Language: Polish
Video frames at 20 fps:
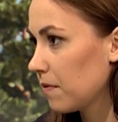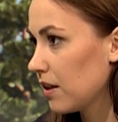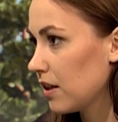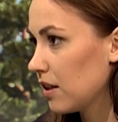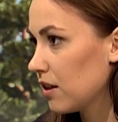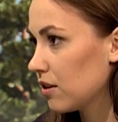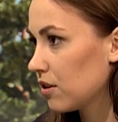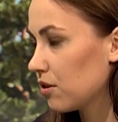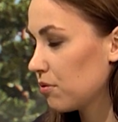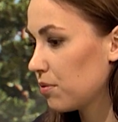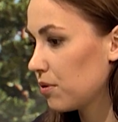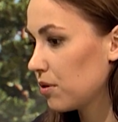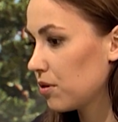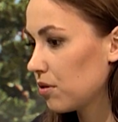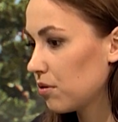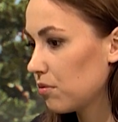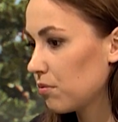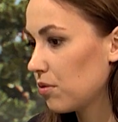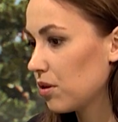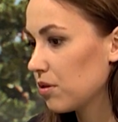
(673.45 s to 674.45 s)
Mhm. No
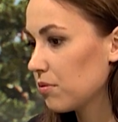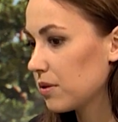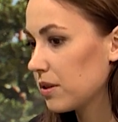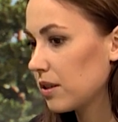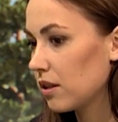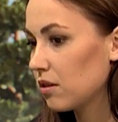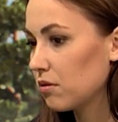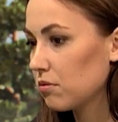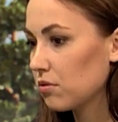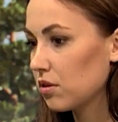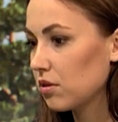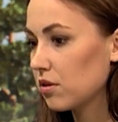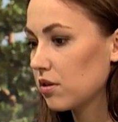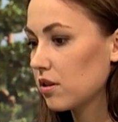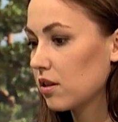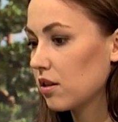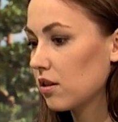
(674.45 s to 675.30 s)
bo moim zdaniem to jest